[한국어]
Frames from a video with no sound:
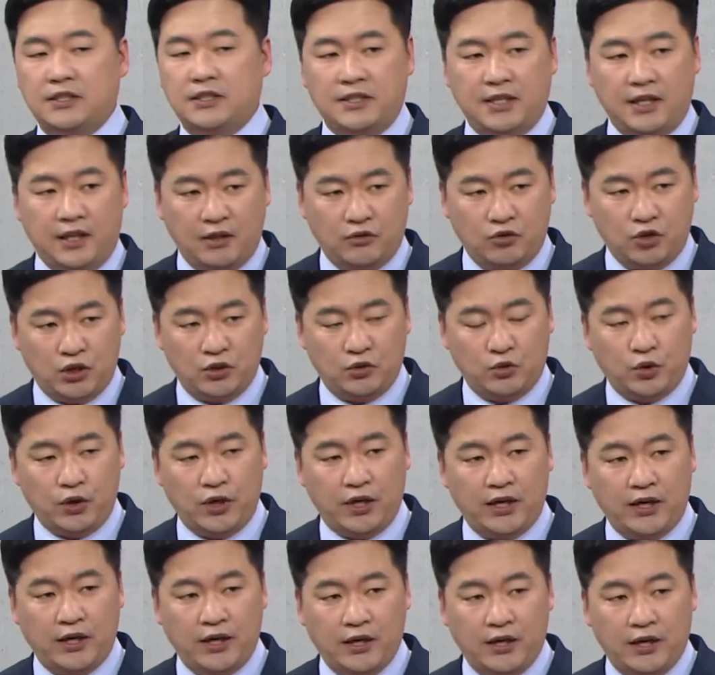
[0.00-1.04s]
이제 세계
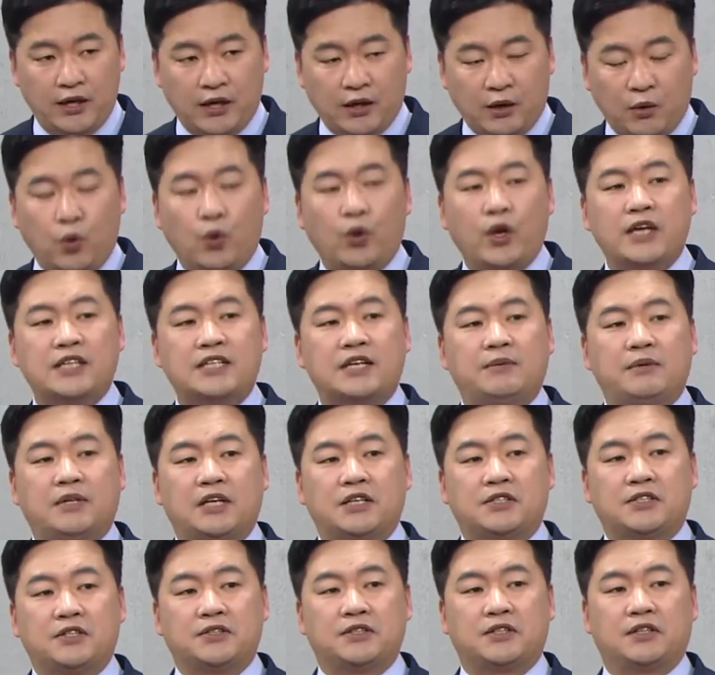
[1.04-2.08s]
최초의
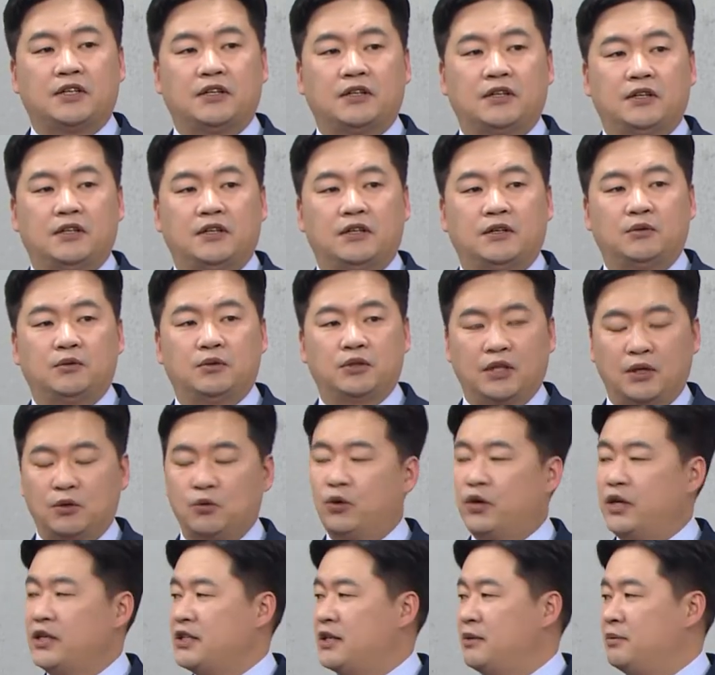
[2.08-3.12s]
고래잡이가 있었어요. 우리가
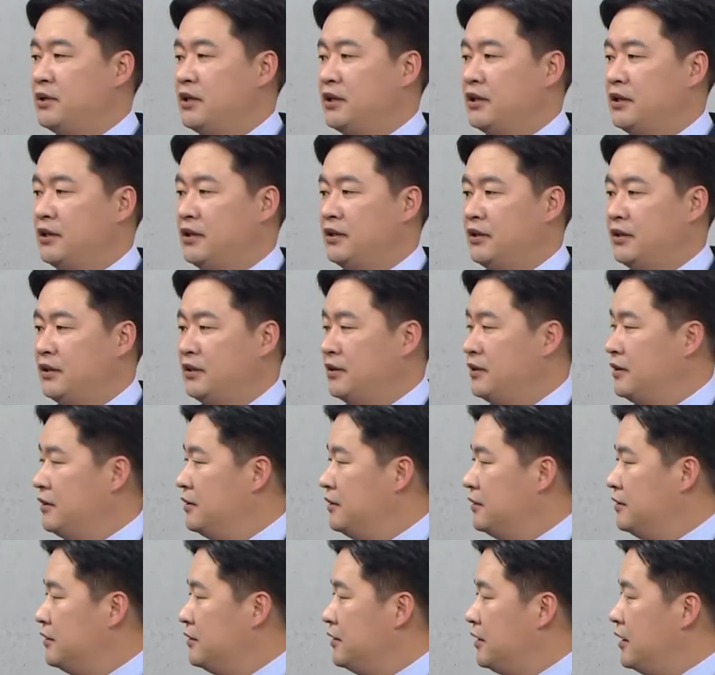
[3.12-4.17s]
고래잡이,
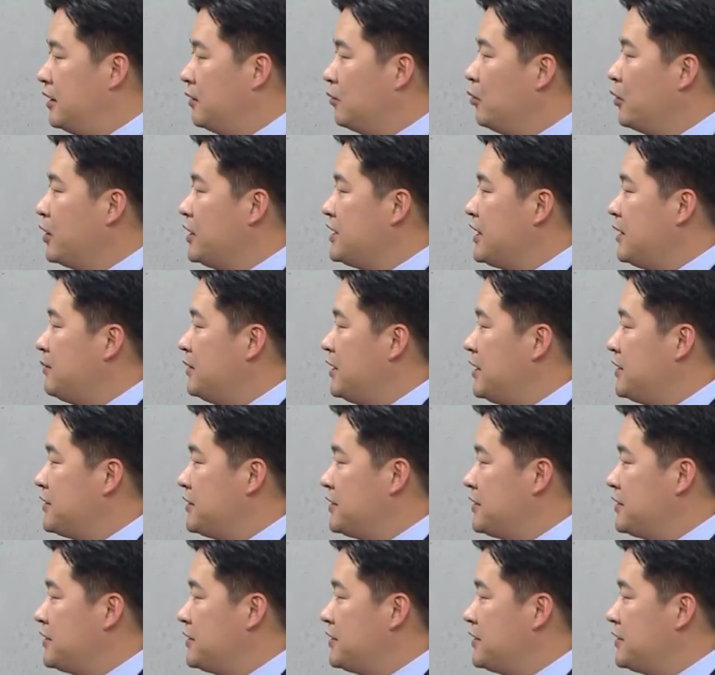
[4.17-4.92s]
네, 고래잡이를